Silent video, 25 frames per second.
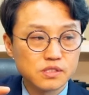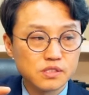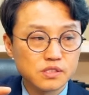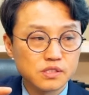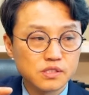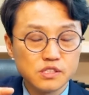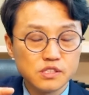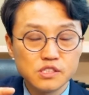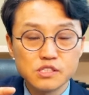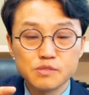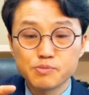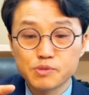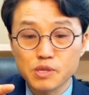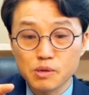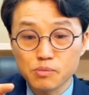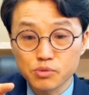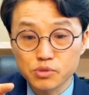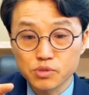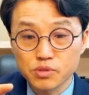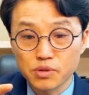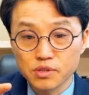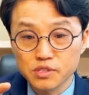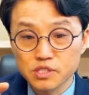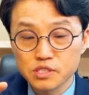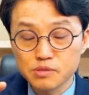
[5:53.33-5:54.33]
이십
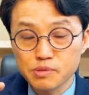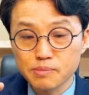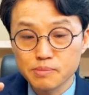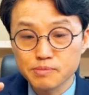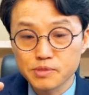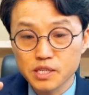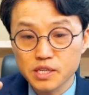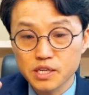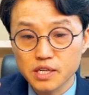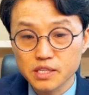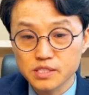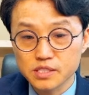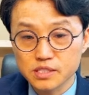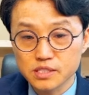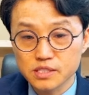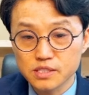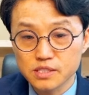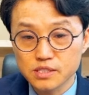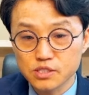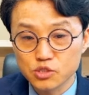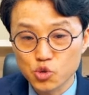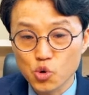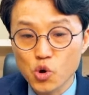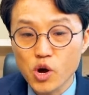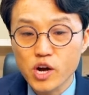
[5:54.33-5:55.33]
장부터 이십삼
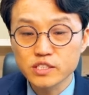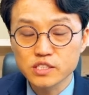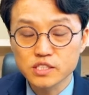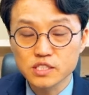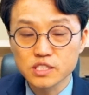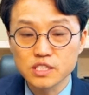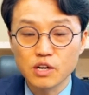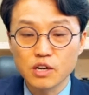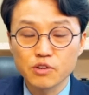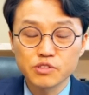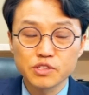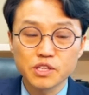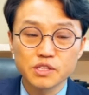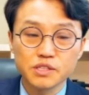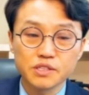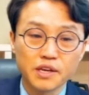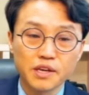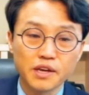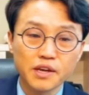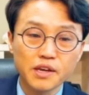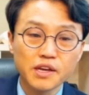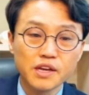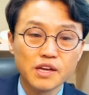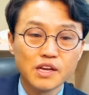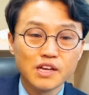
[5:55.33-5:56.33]
장까지 조항들이 나올
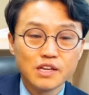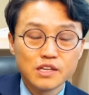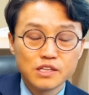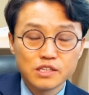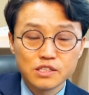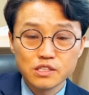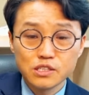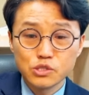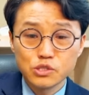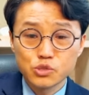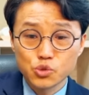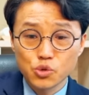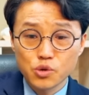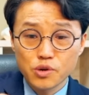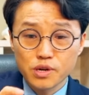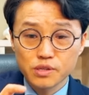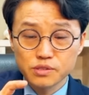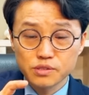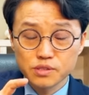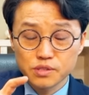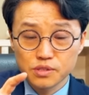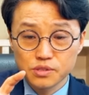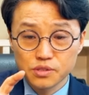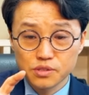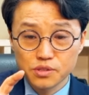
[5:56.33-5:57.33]
텐데, 이
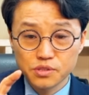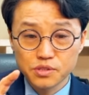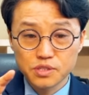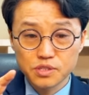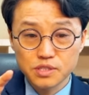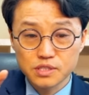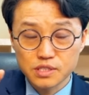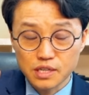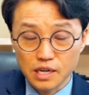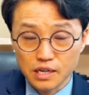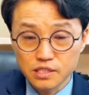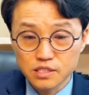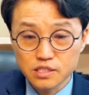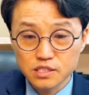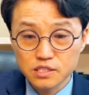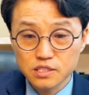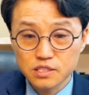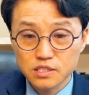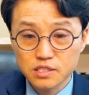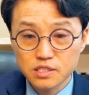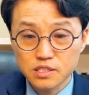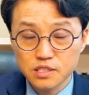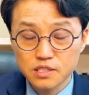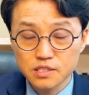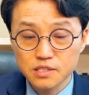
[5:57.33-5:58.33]
조항들을 너희들이 잘
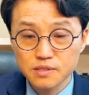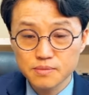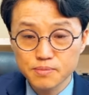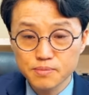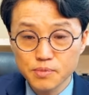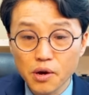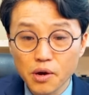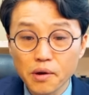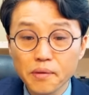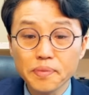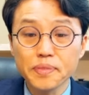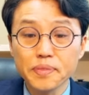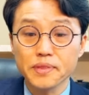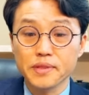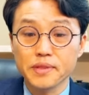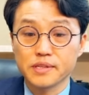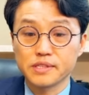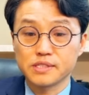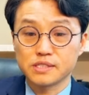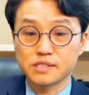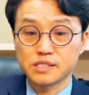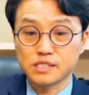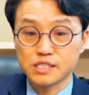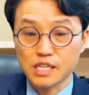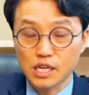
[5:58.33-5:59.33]
지키면
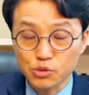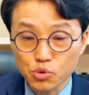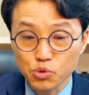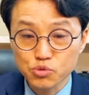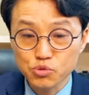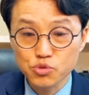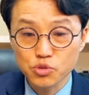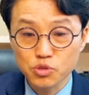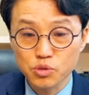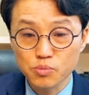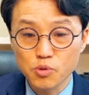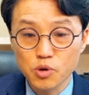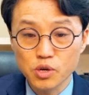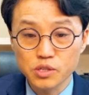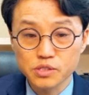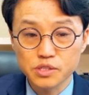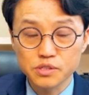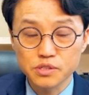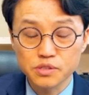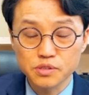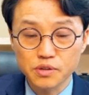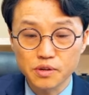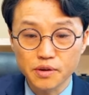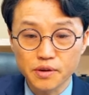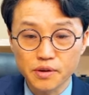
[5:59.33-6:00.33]
자동적으로 뭐가
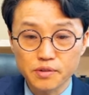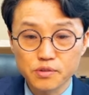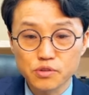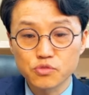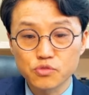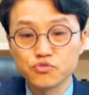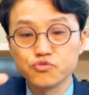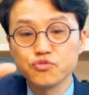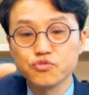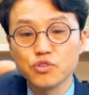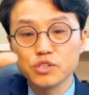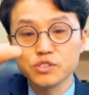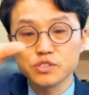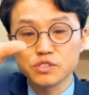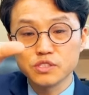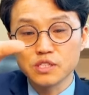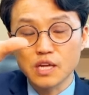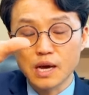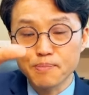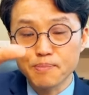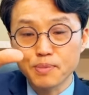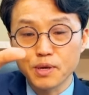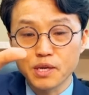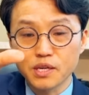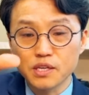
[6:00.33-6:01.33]
되는 거예요? 구원은
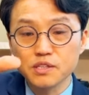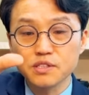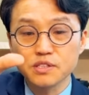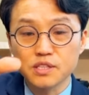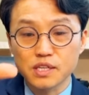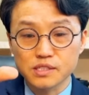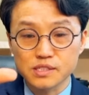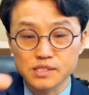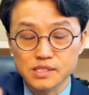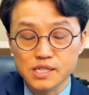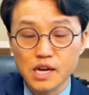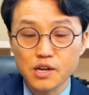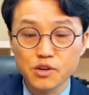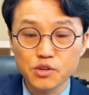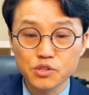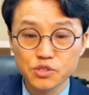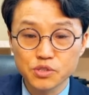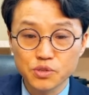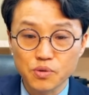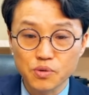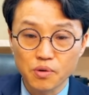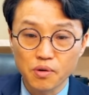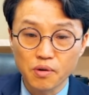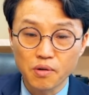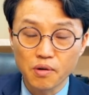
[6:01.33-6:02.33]
앞에 일어났던
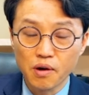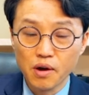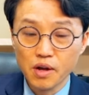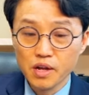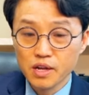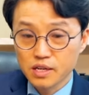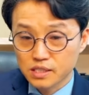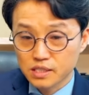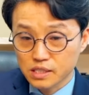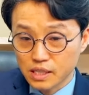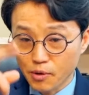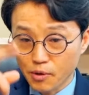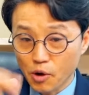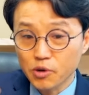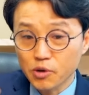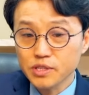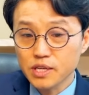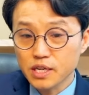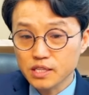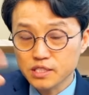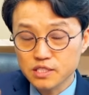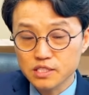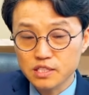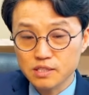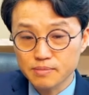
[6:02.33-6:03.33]
사건이고, 그 다음에
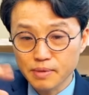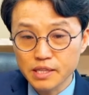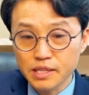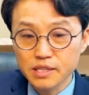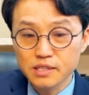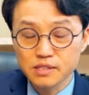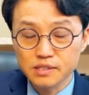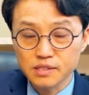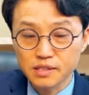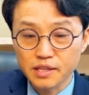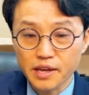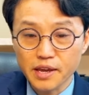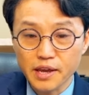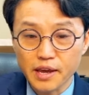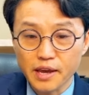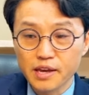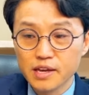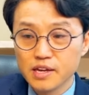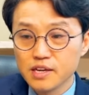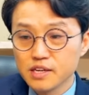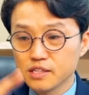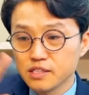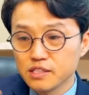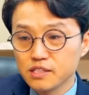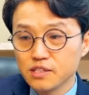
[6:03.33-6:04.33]
언약식을 맺는데,
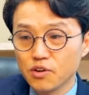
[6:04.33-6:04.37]
이